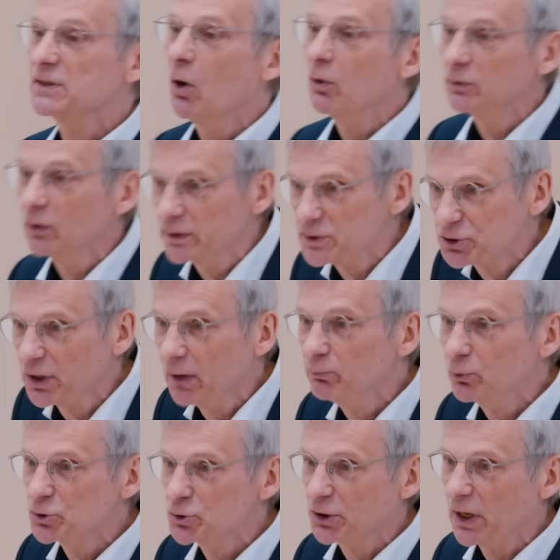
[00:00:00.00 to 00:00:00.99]
auch noch ins
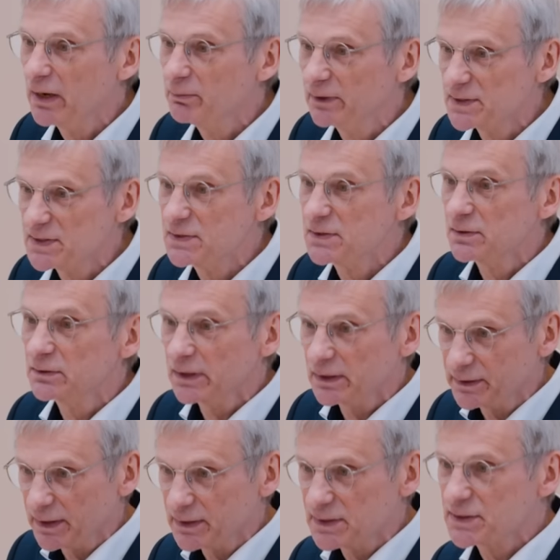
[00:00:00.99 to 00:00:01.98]
Stammbuch schreiben lassen. Sie sind
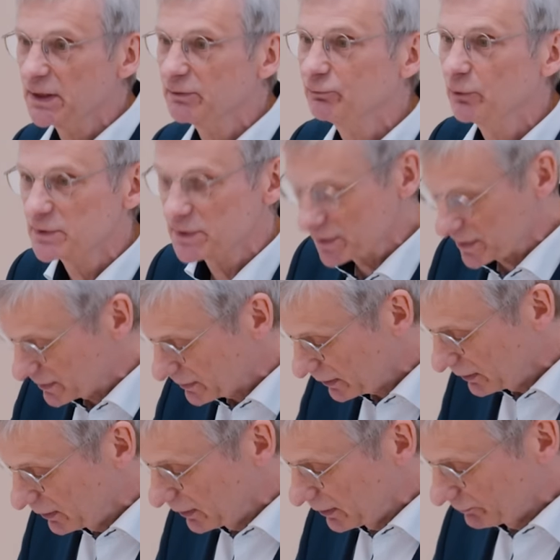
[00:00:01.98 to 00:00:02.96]
ja derzeit
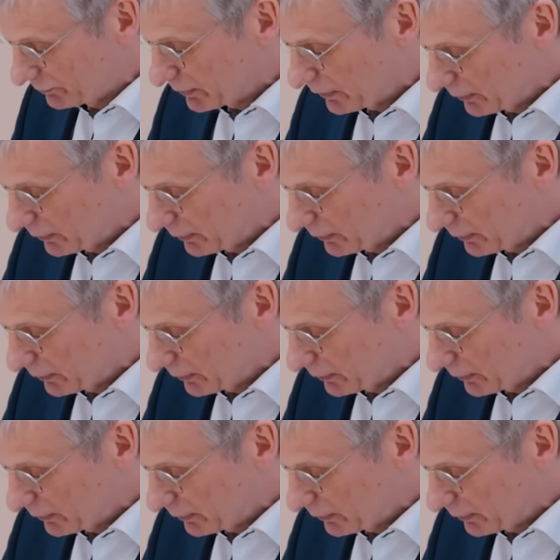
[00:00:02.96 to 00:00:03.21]
Vorsitzender vom